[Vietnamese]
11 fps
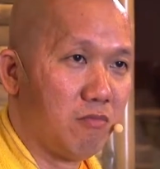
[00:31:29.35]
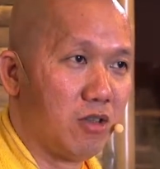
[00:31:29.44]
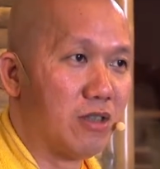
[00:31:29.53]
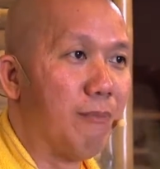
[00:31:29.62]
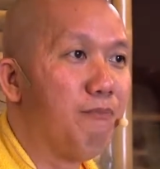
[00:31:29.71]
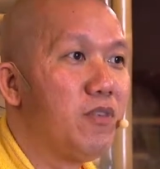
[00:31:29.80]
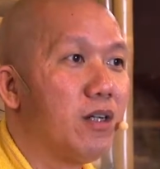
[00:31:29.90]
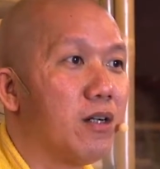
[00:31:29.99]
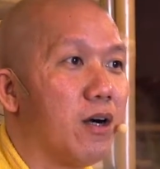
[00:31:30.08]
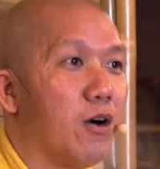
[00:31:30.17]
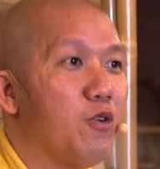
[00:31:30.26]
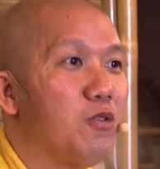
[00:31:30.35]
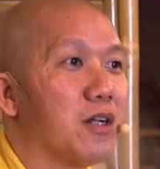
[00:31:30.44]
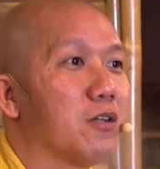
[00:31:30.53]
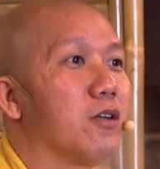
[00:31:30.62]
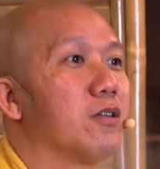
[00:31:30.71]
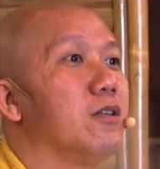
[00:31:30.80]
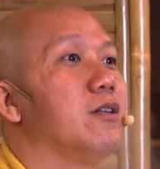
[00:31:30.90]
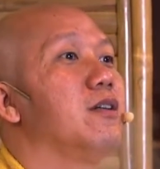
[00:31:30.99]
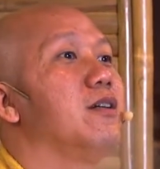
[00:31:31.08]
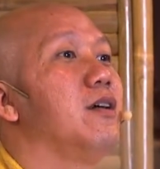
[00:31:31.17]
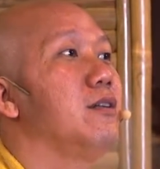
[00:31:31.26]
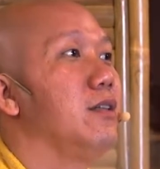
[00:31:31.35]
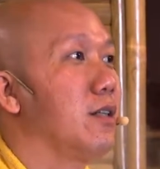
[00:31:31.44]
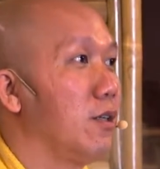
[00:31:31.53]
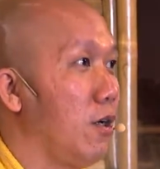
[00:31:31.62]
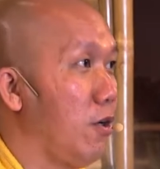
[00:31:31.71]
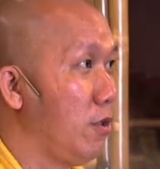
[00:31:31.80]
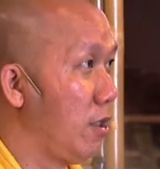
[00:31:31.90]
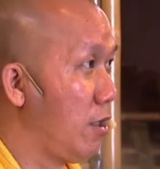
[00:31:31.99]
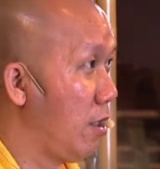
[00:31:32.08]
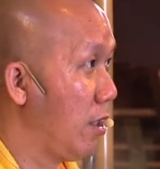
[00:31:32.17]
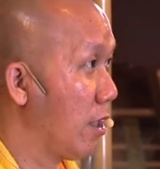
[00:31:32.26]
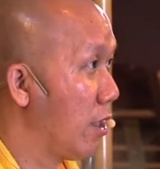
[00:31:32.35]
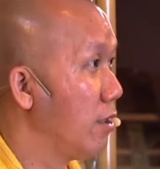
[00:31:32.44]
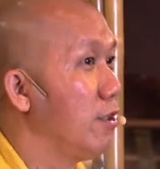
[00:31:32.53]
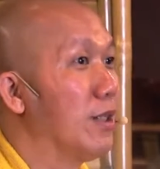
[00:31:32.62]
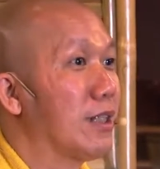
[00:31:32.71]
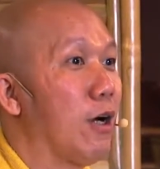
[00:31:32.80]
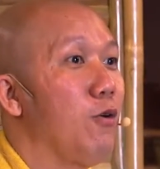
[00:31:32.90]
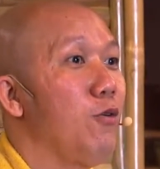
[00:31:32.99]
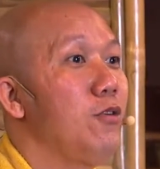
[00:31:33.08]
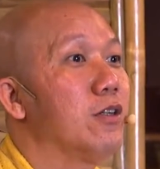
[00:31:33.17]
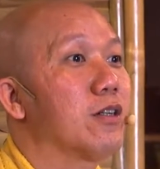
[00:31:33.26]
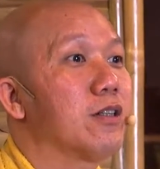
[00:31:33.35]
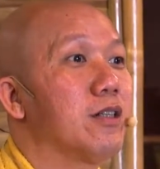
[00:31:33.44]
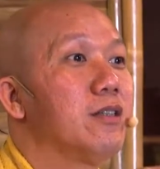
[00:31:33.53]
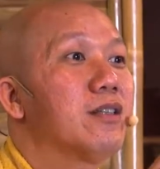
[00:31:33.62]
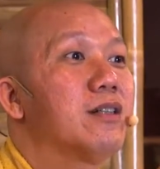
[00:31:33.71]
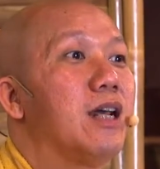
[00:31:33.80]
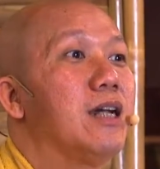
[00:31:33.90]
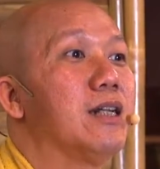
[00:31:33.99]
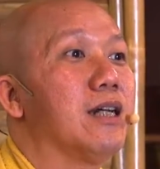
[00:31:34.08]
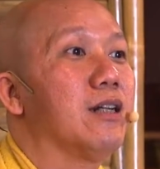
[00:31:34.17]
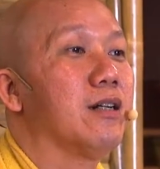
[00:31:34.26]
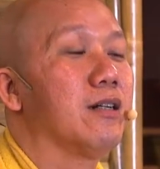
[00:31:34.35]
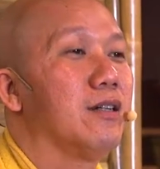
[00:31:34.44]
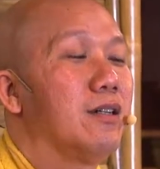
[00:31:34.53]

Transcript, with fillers: thì chấm dứt khổ và cái con đường đưa đến diệt khổ đó cái người mà thấu được cái trí tư đế này đó